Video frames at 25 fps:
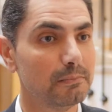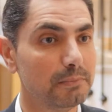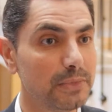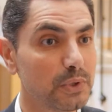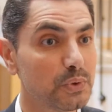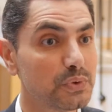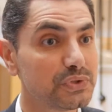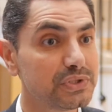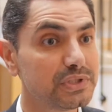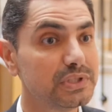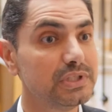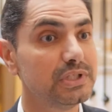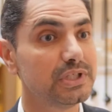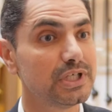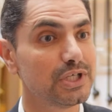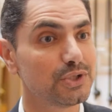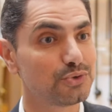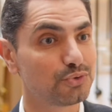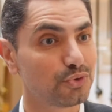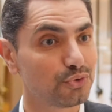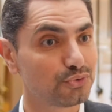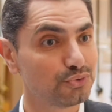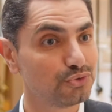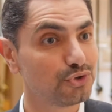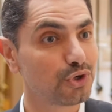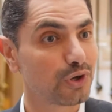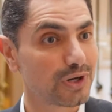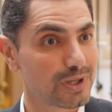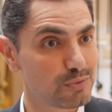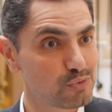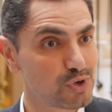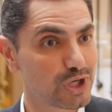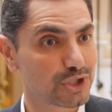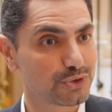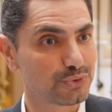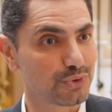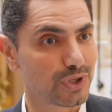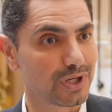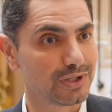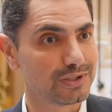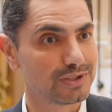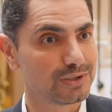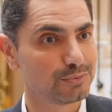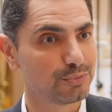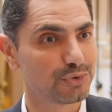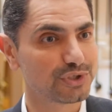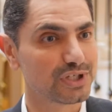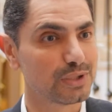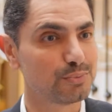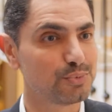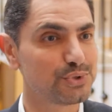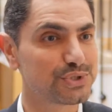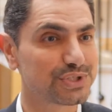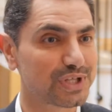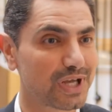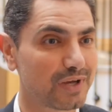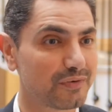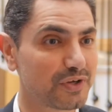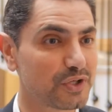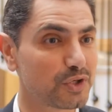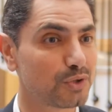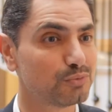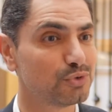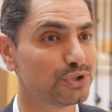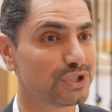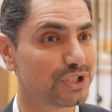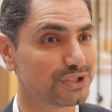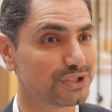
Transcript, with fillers: mais aussi et surtout leur laboratoire, pour qu'ils puissent travailler en bonne